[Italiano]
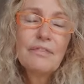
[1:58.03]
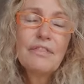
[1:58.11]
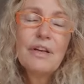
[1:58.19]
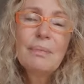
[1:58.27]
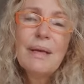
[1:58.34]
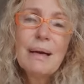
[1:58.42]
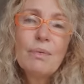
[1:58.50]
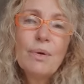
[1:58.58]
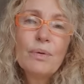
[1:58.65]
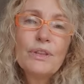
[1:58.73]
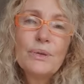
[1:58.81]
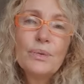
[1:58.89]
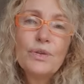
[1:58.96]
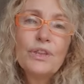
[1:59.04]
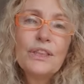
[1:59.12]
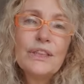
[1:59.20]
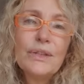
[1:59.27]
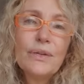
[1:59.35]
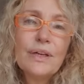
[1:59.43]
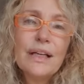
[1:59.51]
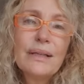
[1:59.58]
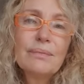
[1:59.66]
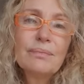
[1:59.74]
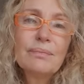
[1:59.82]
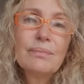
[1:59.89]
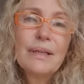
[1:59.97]
Fermiamo questa
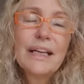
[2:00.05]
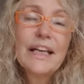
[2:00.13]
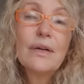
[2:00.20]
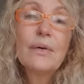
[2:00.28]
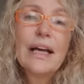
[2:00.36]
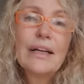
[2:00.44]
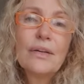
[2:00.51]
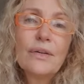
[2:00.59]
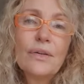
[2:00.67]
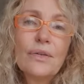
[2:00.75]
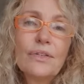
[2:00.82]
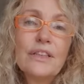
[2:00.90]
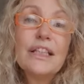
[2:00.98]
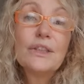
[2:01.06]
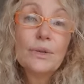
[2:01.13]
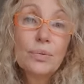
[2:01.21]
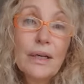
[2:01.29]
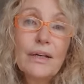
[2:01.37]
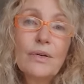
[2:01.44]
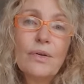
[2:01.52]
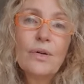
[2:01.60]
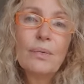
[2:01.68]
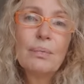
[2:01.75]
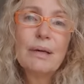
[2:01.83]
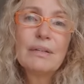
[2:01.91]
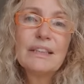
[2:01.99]
uccisione perché non hanno nessuna
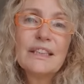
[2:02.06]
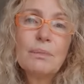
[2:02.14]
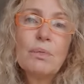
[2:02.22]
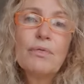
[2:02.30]
colpa questi